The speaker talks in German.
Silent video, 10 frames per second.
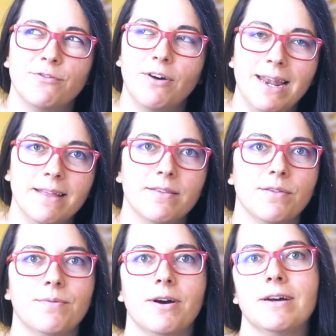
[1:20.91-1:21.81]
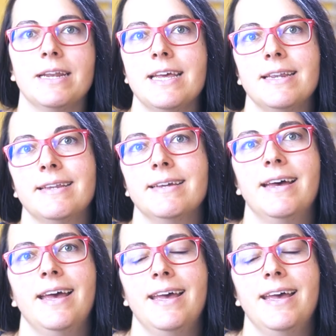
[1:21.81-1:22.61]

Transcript: vorletztes Wochenende